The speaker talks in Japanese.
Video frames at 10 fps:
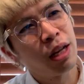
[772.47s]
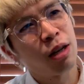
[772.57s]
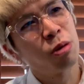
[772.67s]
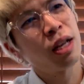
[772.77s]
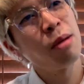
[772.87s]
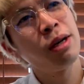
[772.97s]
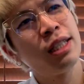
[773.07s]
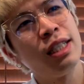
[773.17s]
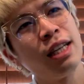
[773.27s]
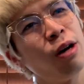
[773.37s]
みたいな、こう、
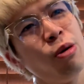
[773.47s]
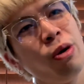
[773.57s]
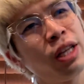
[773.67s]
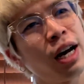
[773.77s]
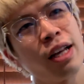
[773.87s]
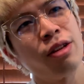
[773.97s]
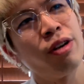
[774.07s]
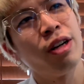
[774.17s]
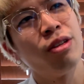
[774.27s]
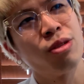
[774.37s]
魂が動いたかと言
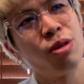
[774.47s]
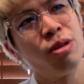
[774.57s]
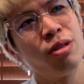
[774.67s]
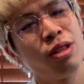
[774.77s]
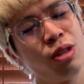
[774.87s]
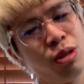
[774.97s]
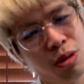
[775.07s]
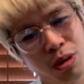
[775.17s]
われると、ちょっ